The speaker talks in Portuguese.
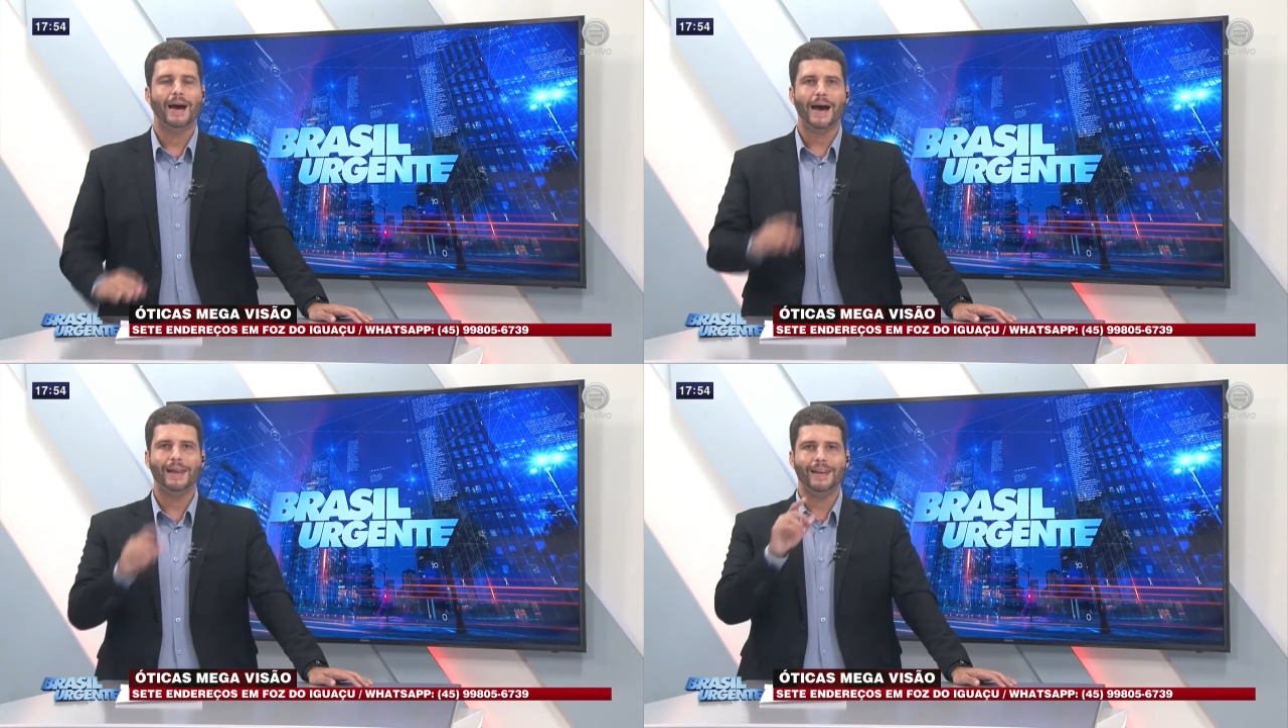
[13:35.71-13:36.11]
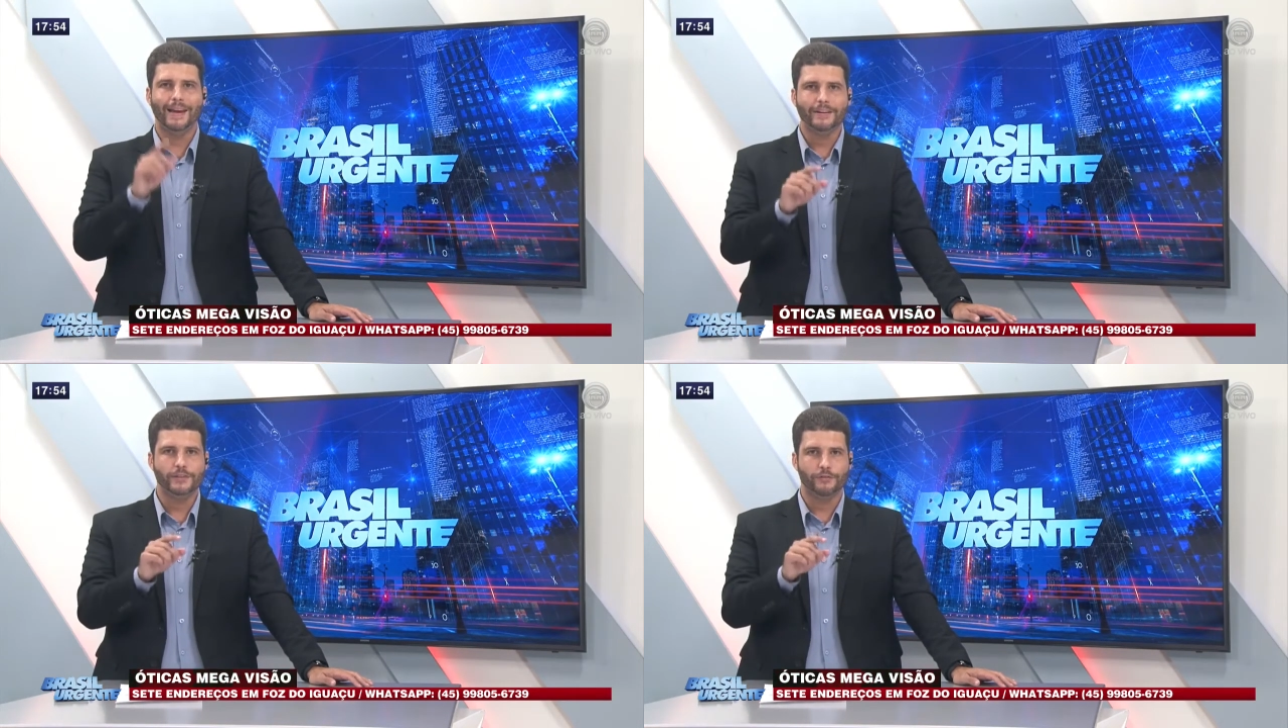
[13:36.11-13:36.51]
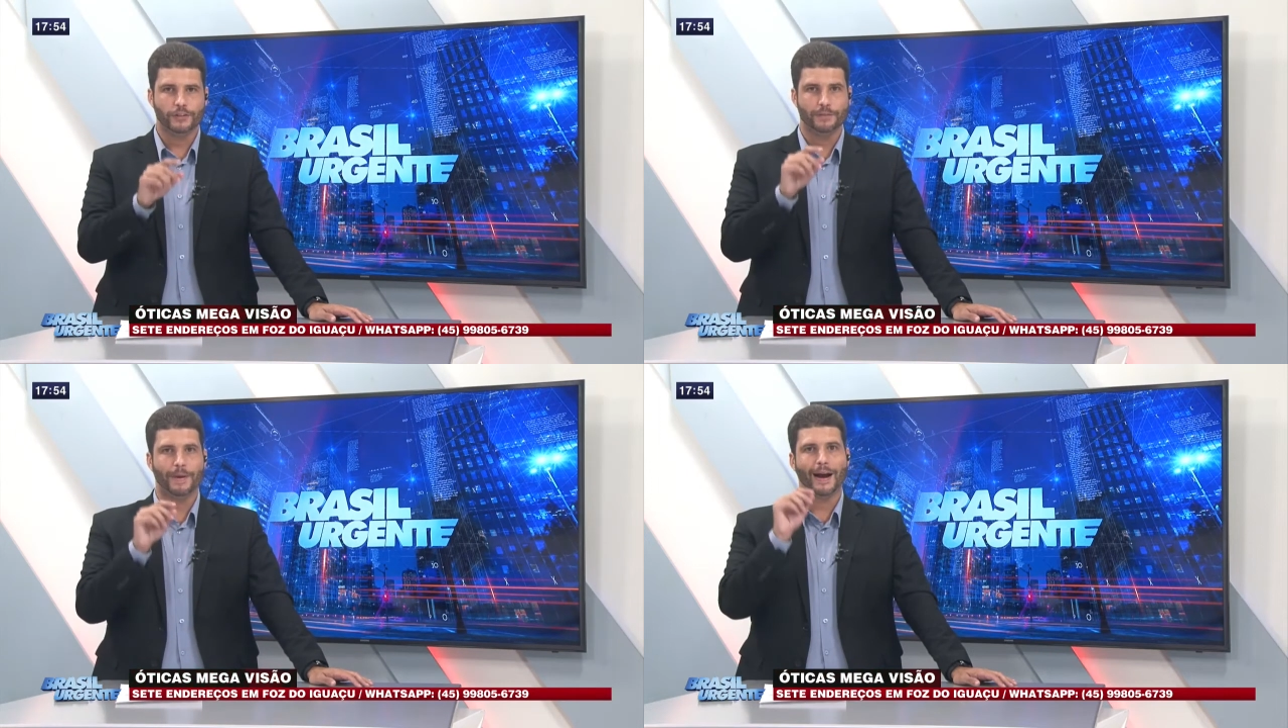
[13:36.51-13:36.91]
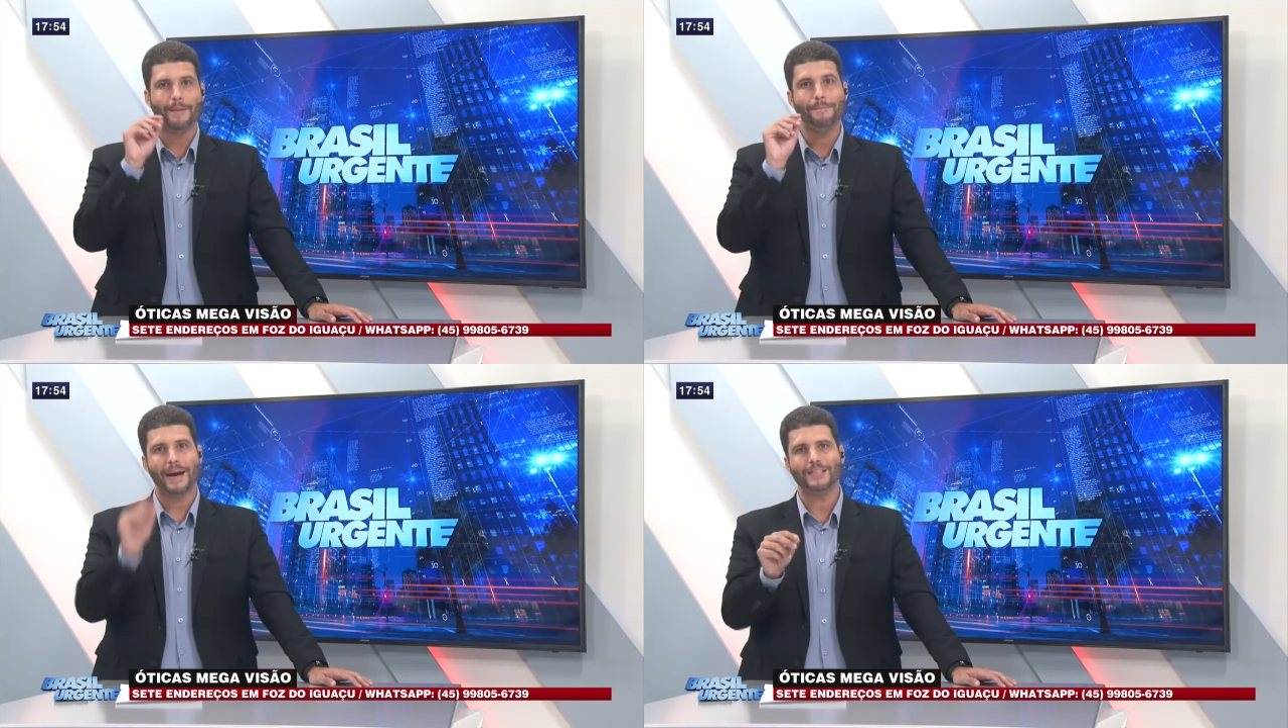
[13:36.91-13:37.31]
Além de você
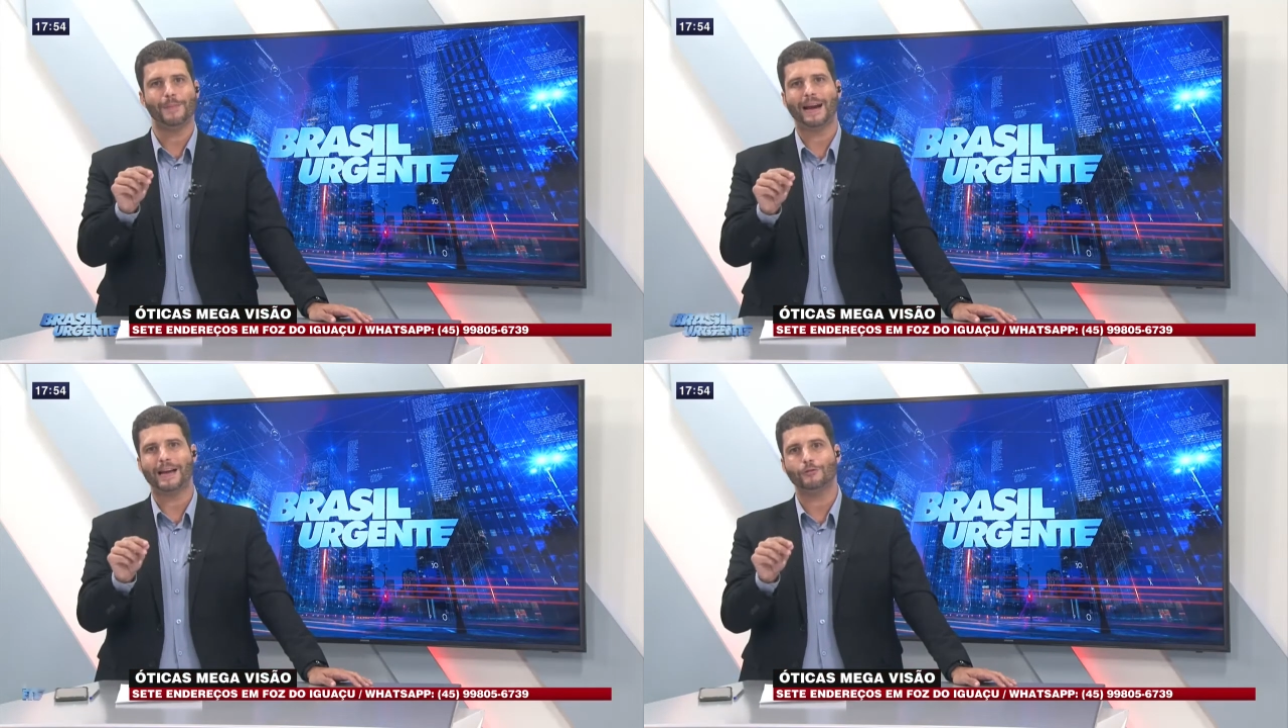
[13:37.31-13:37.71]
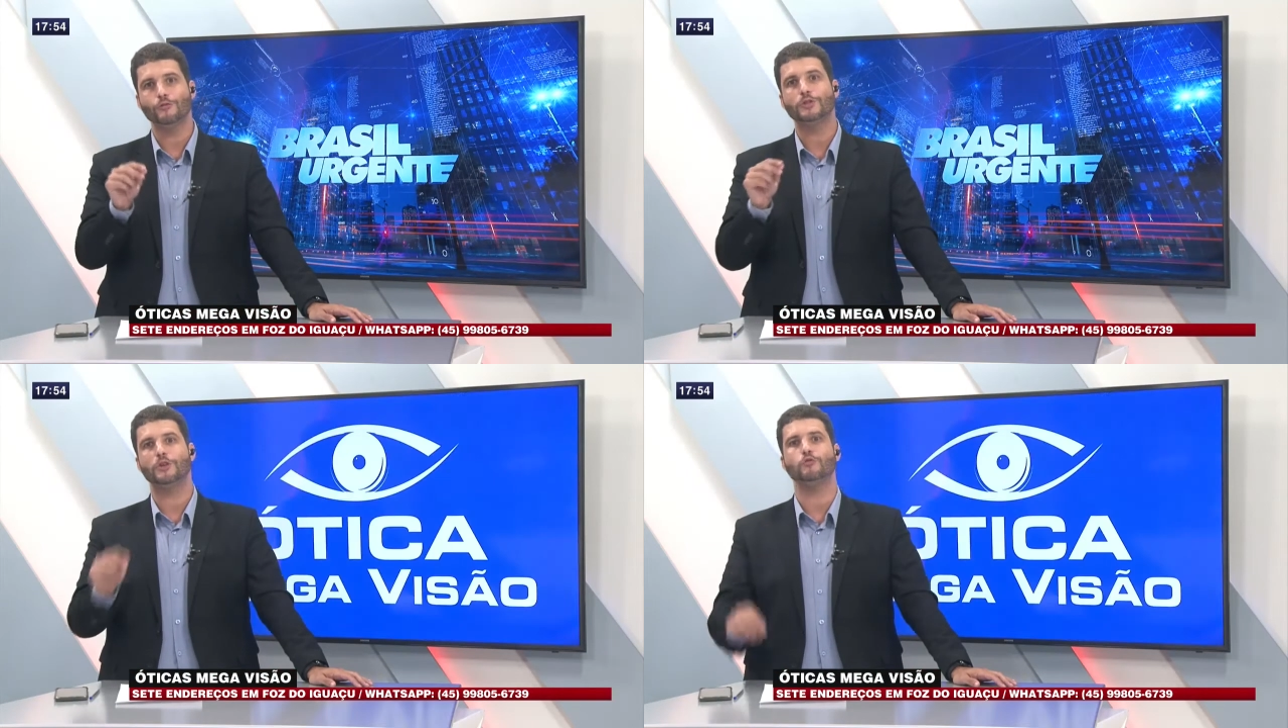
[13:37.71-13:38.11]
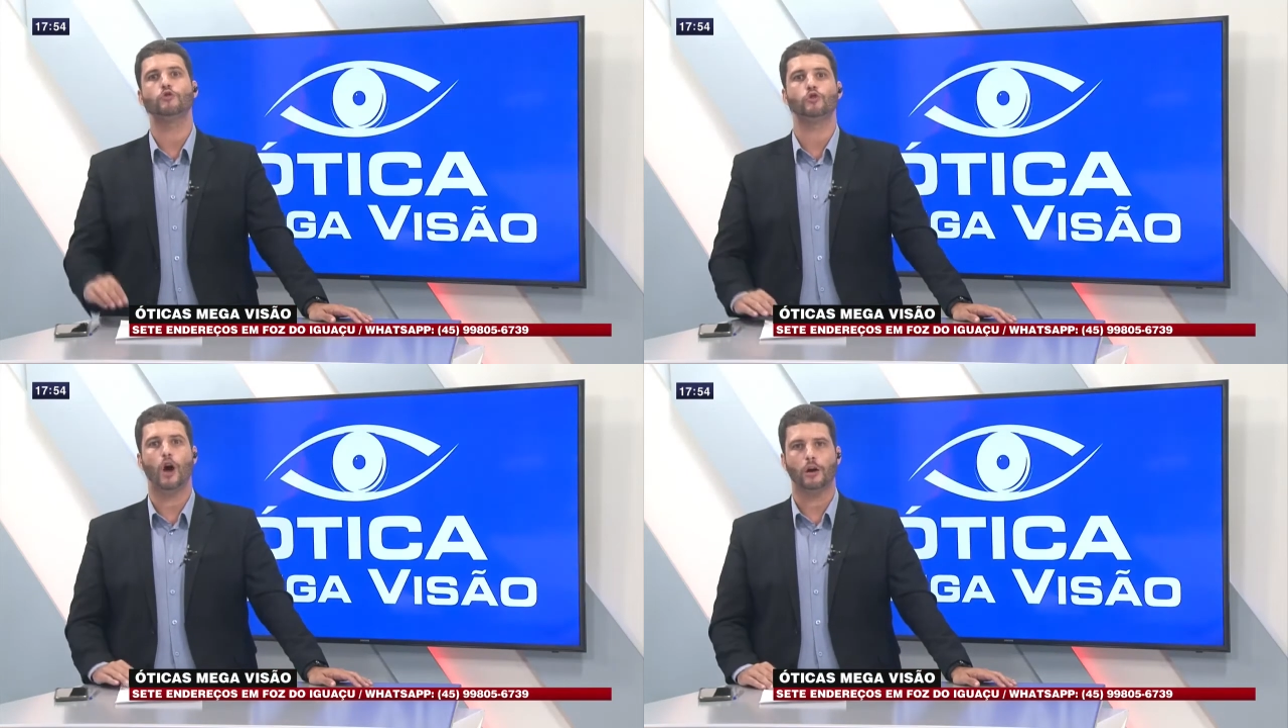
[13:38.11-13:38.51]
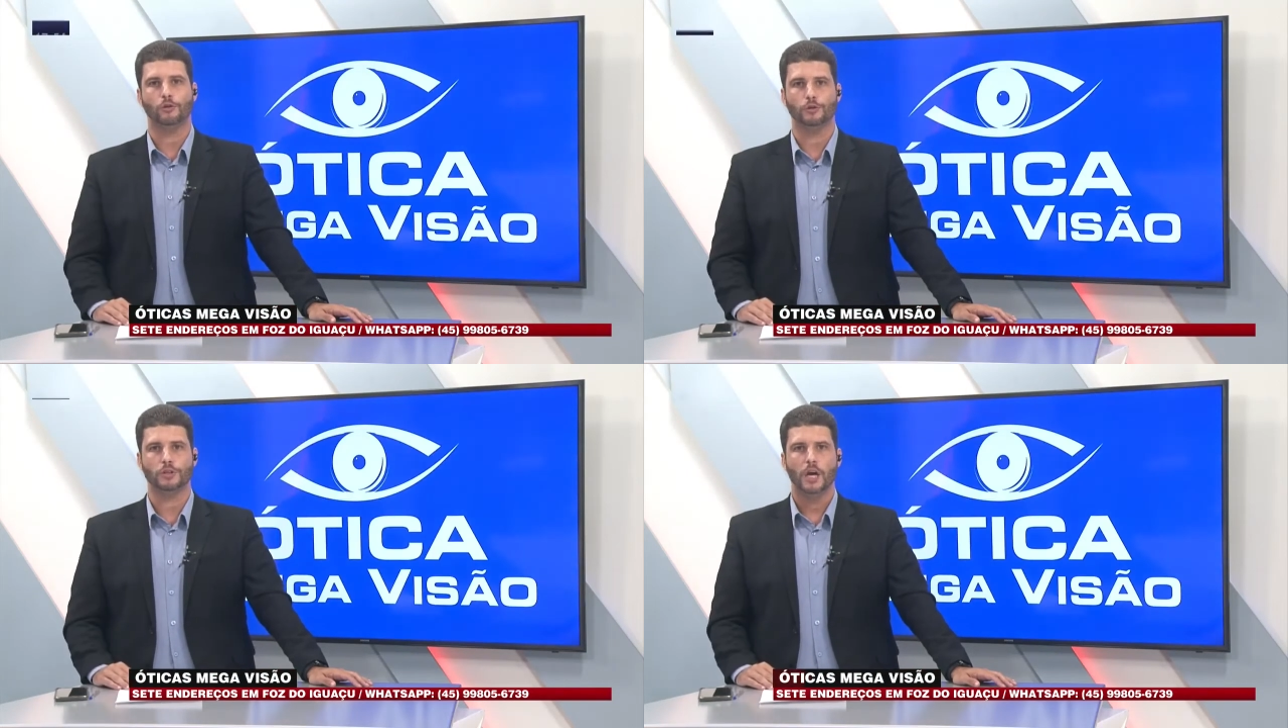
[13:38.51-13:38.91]
pagar mais barato nos seus
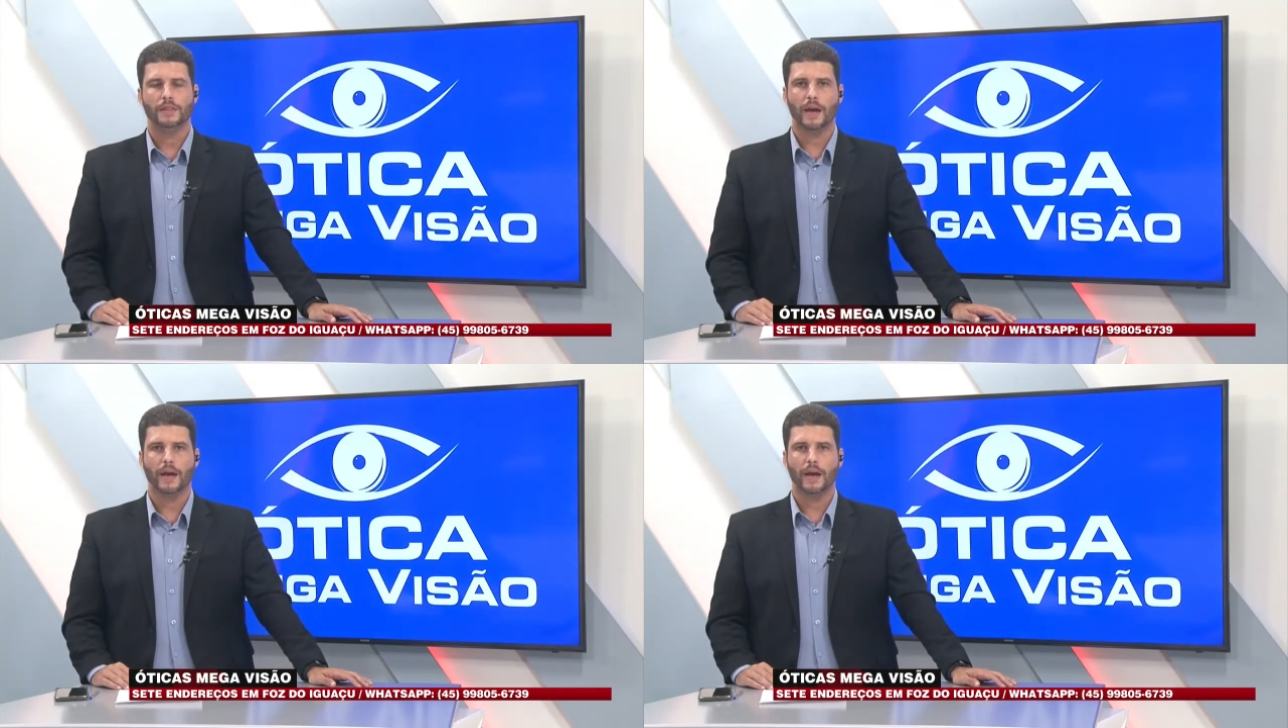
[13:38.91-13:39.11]
óculos,